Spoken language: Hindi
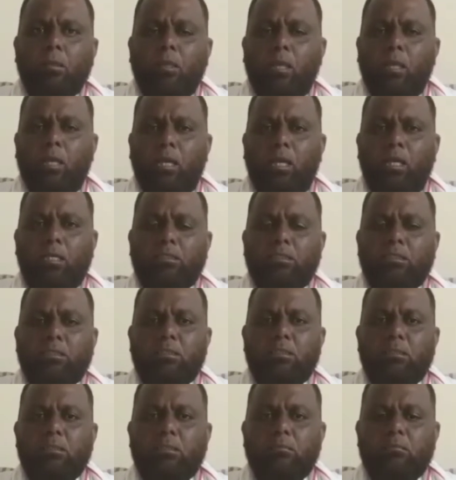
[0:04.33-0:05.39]

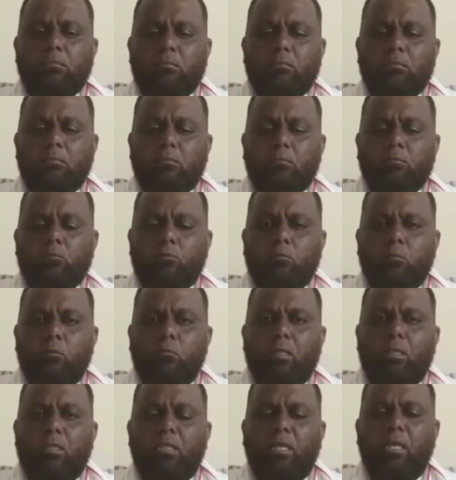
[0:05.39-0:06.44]
आज जो
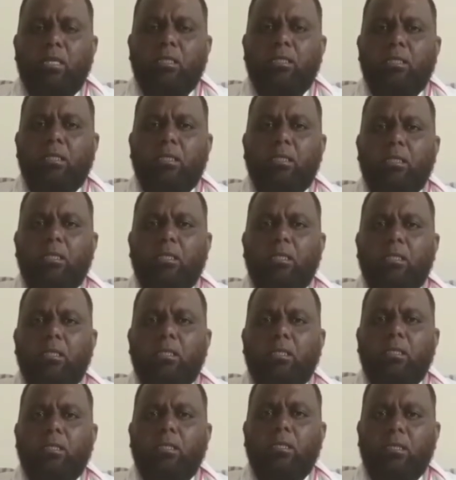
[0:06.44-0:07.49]
बल्दिया
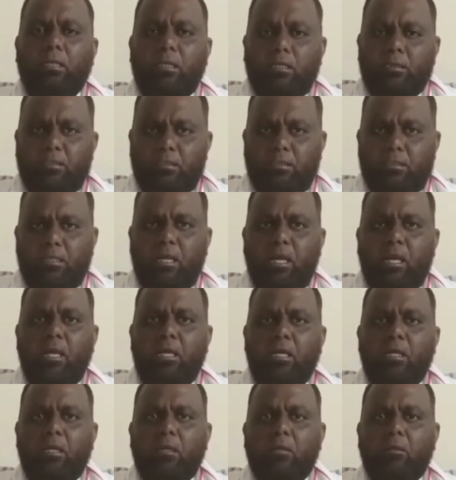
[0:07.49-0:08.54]
के नतीजे आए
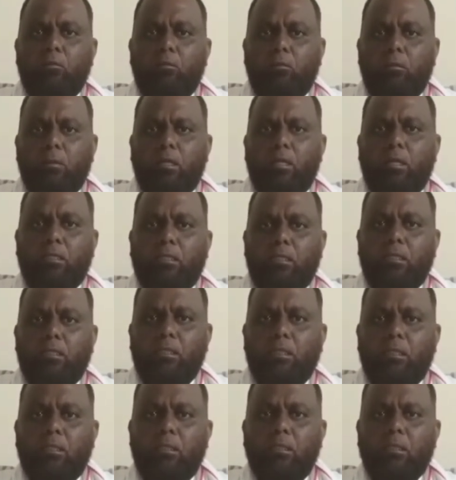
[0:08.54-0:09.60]
गुलबर्गा के अंदर
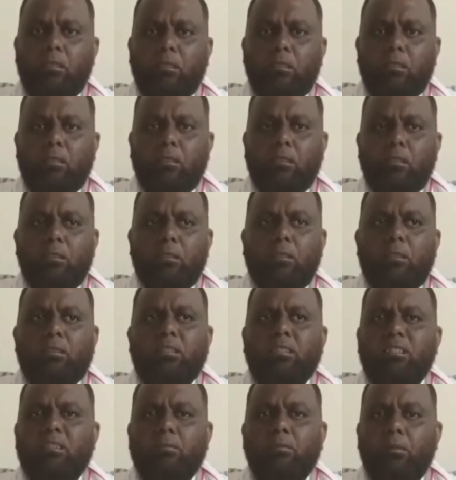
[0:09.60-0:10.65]

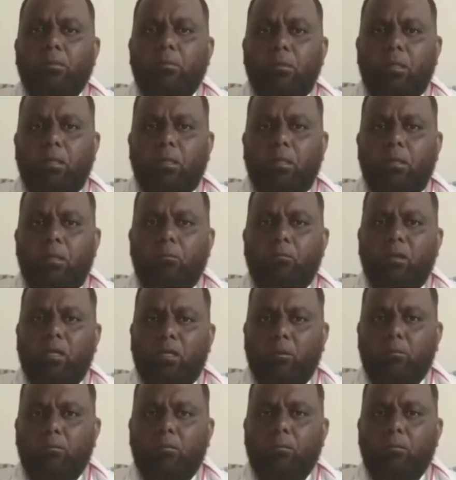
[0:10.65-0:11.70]
जिसमें मैं वार्ड
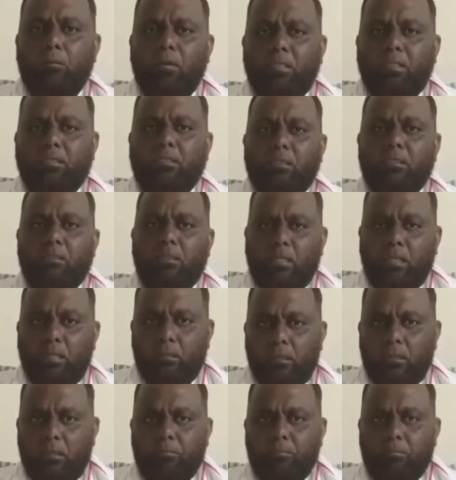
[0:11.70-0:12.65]
नंबर बाईस से ठहरा था